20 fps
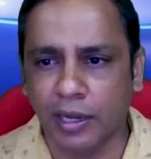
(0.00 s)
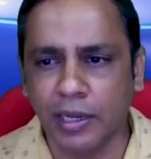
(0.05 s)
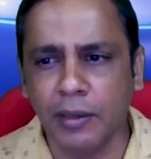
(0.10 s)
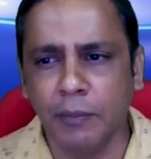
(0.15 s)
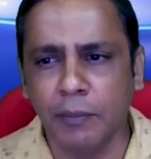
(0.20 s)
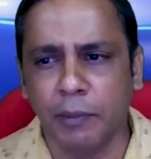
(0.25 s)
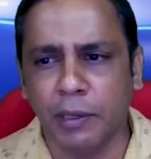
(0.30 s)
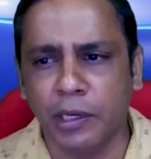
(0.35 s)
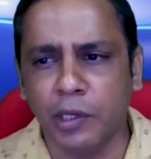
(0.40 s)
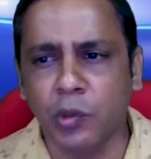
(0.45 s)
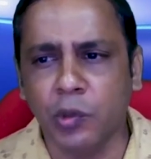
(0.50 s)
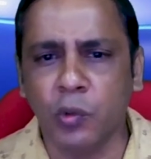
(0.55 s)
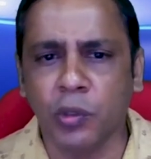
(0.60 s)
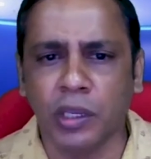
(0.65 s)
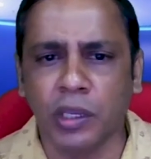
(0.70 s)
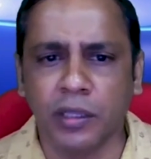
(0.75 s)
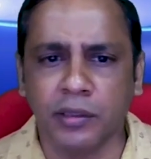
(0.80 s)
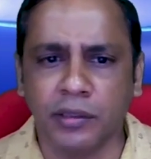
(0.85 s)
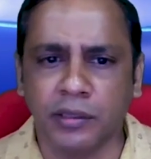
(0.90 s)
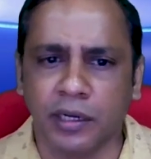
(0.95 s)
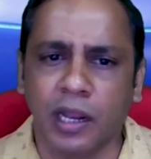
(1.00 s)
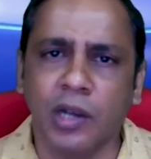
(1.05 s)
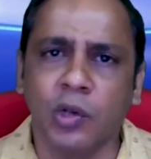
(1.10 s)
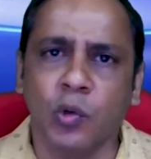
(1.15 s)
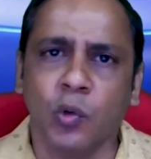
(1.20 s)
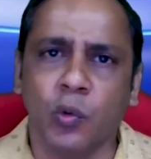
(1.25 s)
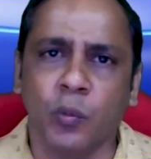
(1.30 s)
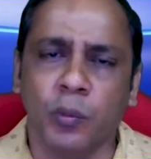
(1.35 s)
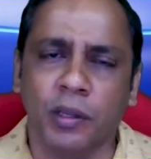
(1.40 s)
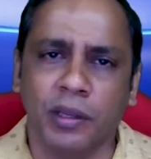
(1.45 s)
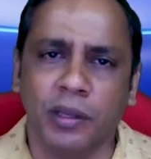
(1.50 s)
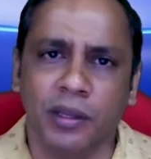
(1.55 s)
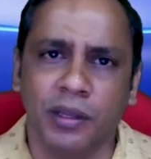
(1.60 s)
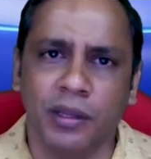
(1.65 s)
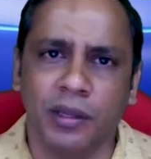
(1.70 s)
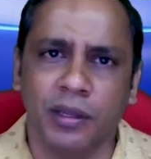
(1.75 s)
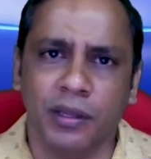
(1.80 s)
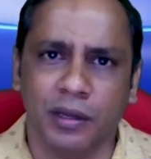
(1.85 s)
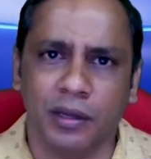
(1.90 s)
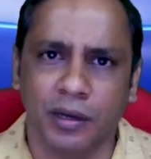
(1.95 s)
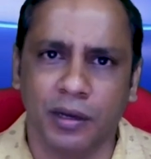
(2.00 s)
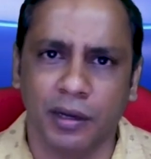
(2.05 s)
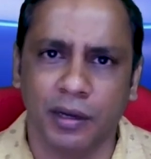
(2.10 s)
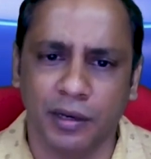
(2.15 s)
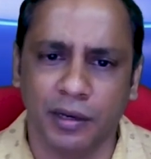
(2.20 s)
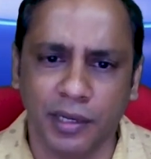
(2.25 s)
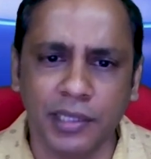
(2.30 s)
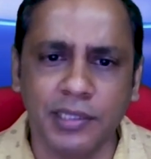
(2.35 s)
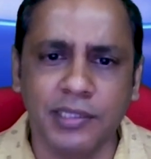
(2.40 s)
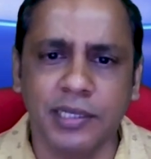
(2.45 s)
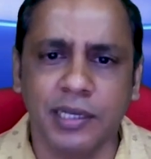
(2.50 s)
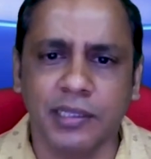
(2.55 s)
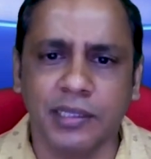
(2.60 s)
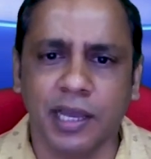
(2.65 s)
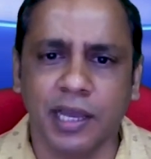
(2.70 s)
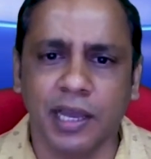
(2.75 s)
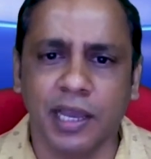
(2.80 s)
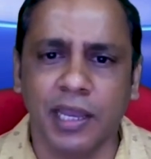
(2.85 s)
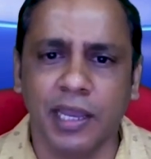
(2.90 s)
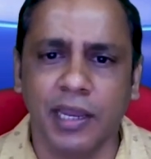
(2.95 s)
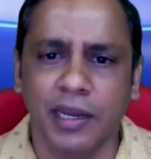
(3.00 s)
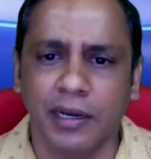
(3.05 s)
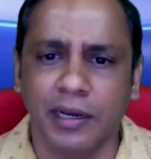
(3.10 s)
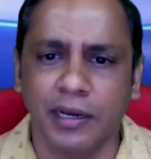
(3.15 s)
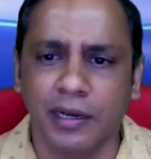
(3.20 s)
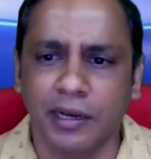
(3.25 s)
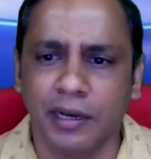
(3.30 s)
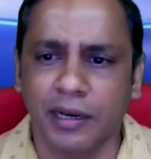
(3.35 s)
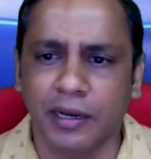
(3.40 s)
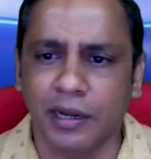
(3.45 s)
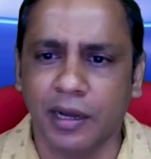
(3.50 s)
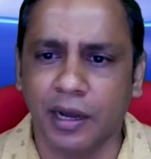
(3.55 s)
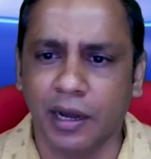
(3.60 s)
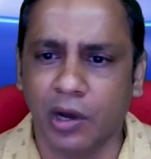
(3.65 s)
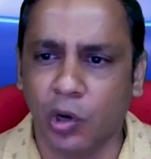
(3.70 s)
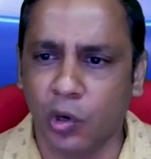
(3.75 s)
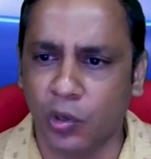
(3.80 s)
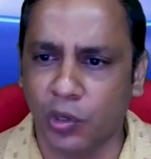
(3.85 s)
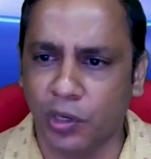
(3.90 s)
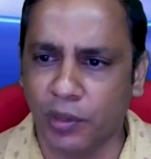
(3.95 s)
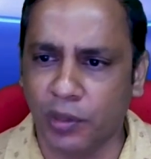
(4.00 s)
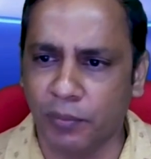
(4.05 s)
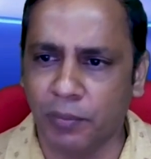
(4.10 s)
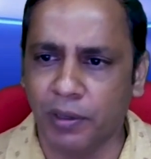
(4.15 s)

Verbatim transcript: कई महीनों के अंतराल को भी लिख सकता है और